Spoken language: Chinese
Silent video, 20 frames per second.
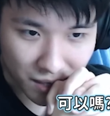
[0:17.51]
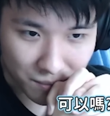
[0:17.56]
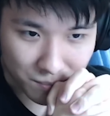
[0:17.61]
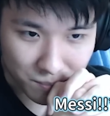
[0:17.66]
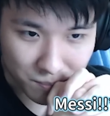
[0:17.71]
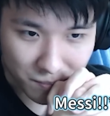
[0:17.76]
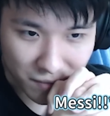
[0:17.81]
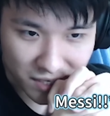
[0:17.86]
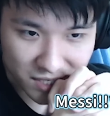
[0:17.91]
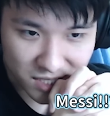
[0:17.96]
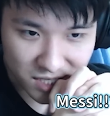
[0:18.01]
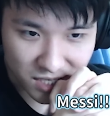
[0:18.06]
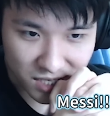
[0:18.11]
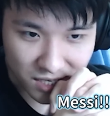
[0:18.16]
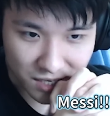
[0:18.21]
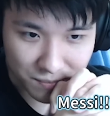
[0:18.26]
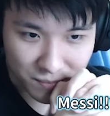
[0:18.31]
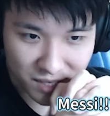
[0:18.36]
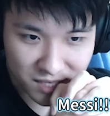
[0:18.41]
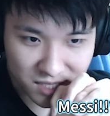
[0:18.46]
梅
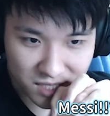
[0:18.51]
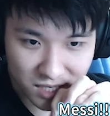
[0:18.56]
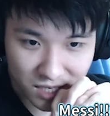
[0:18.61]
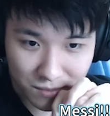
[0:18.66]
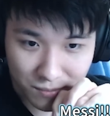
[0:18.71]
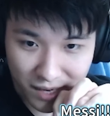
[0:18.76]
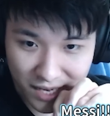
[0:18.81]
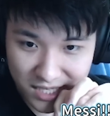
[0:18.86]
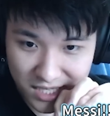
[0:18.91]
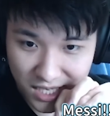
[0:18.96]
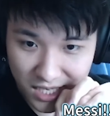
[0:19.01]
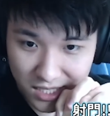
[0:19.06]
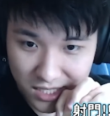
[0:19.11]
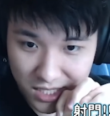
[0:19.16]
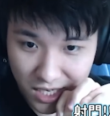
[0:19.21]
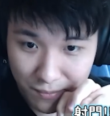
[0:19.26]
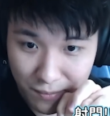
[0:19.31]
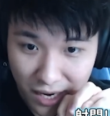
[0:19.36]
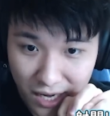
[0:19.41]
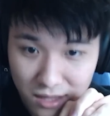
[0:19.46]
西，梅西，梅西
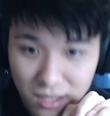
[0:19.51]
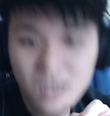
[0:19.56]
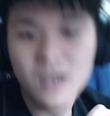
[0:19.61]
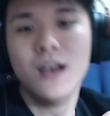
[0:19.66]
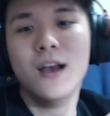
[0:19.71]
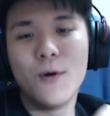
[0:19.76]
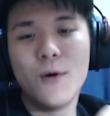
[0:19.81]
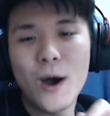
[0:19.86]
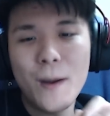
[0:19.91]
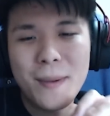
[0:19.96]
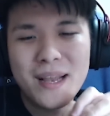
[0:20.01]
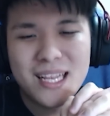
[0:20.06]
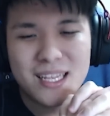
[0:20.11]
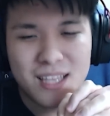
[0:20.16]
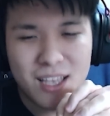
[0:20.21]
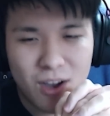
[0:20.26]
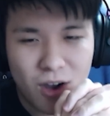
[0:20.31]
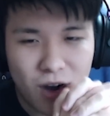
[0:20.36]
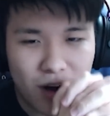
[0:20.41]
射门，哇，被挡掉！